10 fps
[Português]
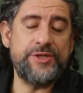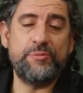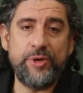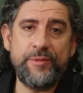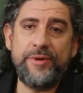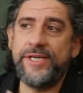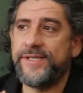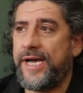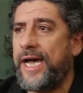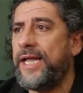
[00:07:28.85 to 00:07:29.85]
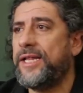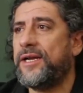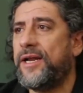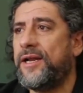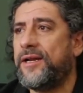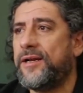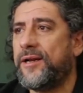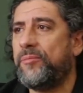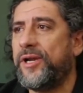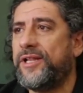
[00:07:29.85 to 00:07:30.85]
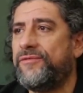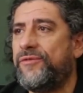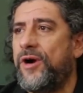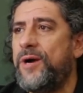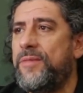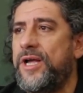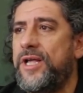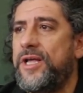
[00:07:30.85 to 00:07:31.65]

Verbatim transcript: disponibilizada lá né, na, na plataforma